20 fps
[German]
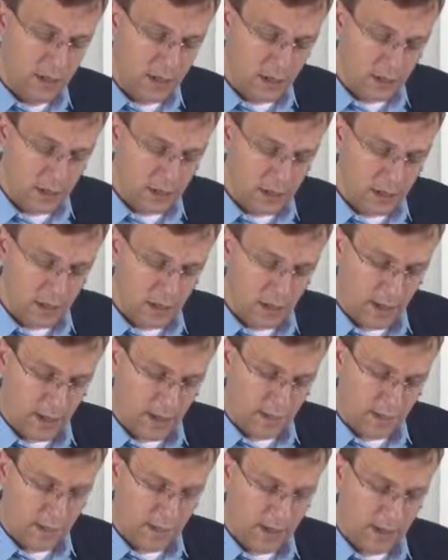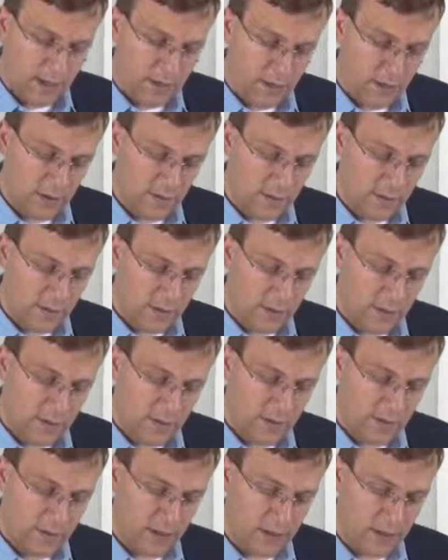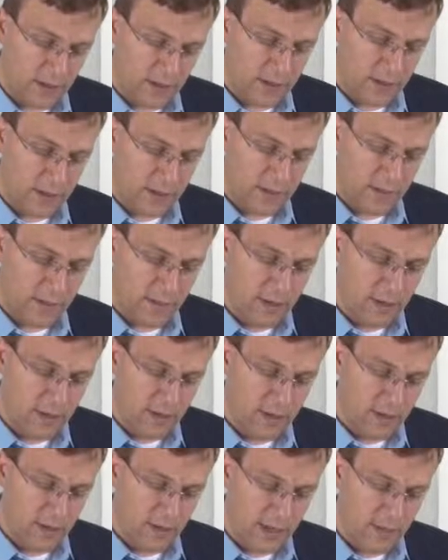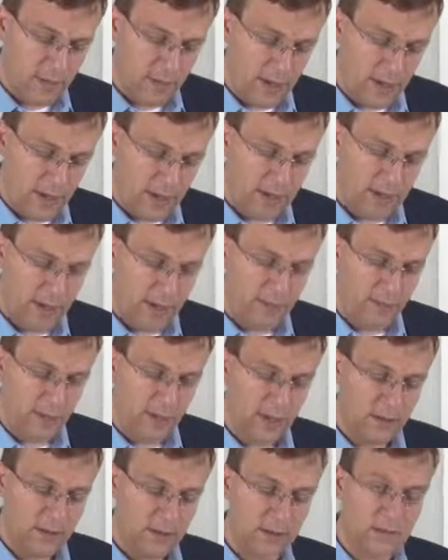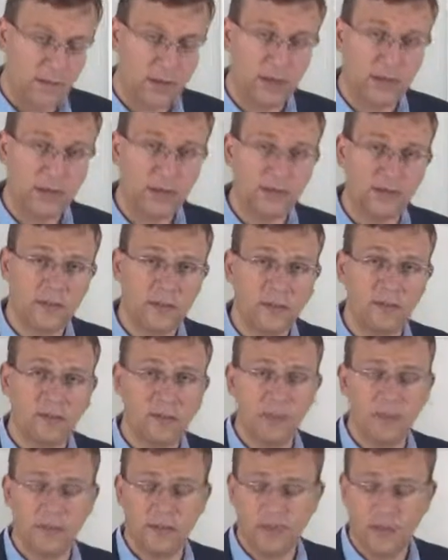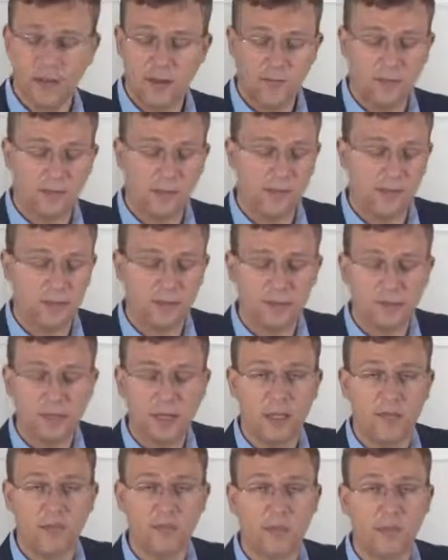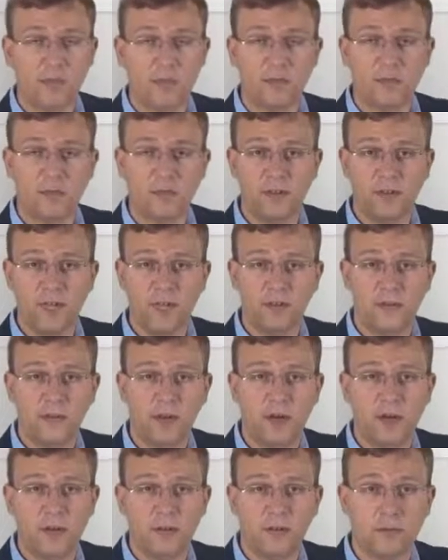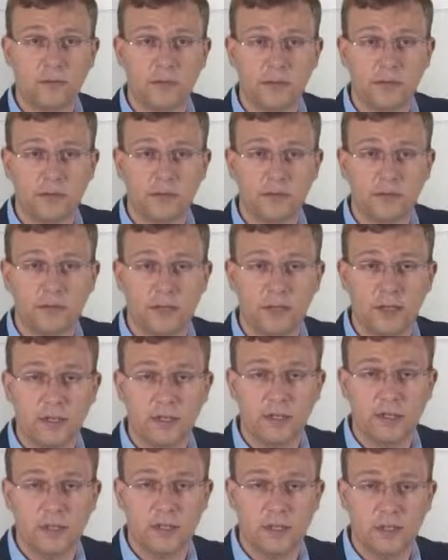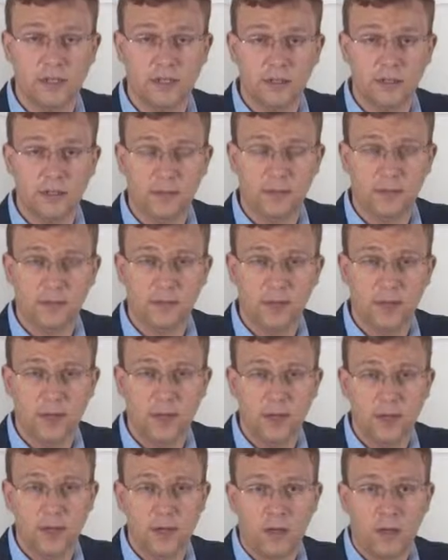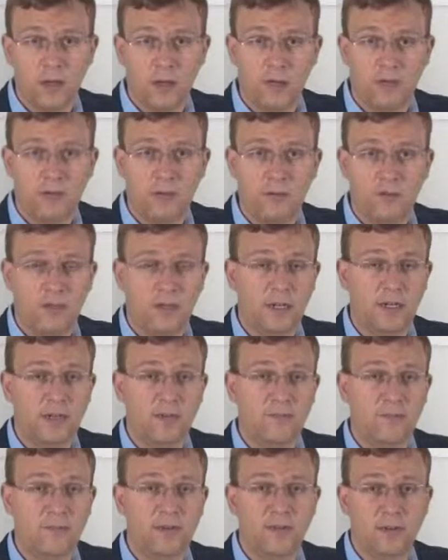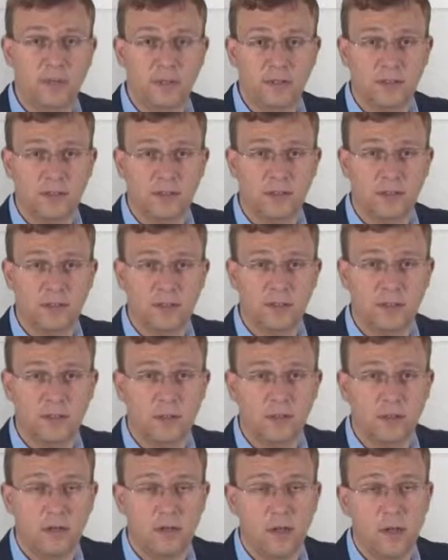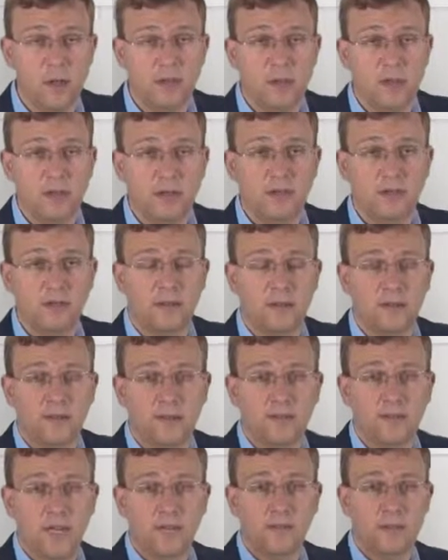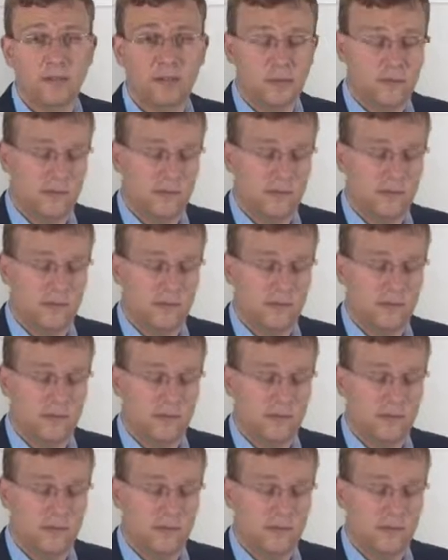äh, Abweichung der Verkaufszahlen, im September eine Abweichung der Verkaufszahlen und das wird entsprechend vom System automatisch generiert. Jetzt die Frage, wie wird es generiert? Das ist jetzt etwas